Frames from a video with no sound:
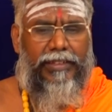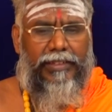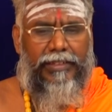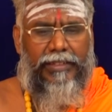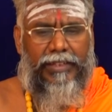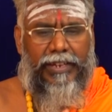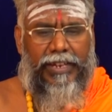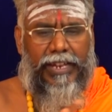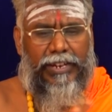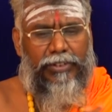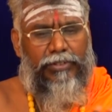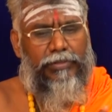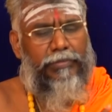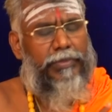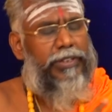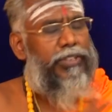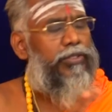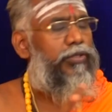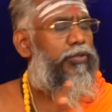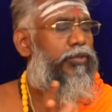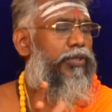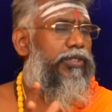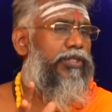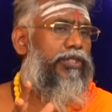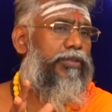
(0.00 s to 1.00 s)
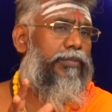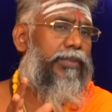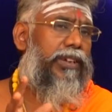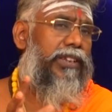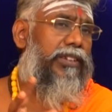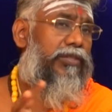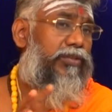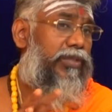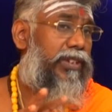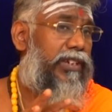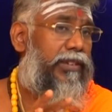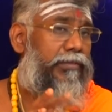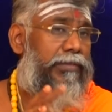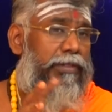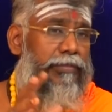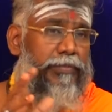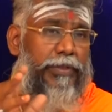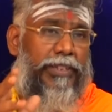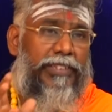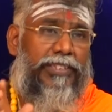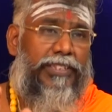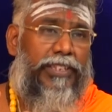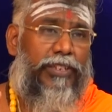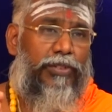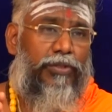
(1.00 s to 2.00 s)
இந்த கணவன் மனைவி ஒற்றுமைன்னு கூட நம்ம
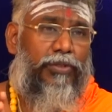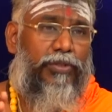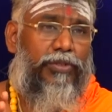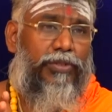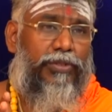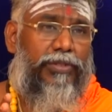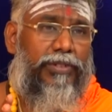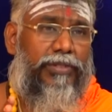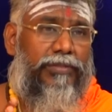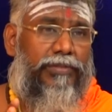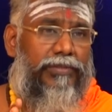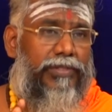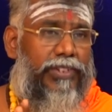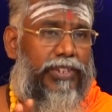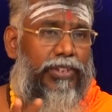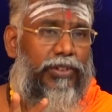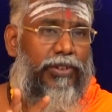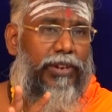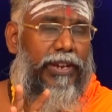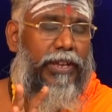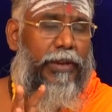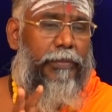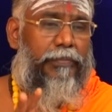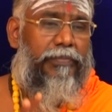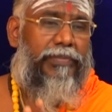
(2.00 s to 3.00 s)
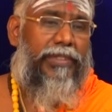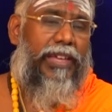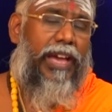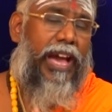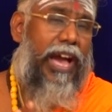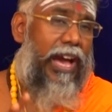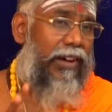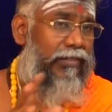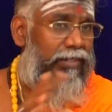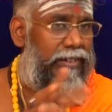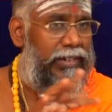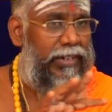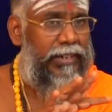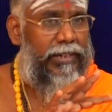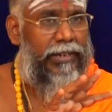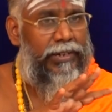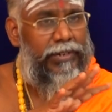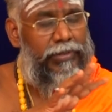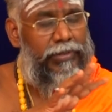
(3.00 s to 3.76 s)
பேசியிருக்கிறோம் வீடியோவில் அவங்க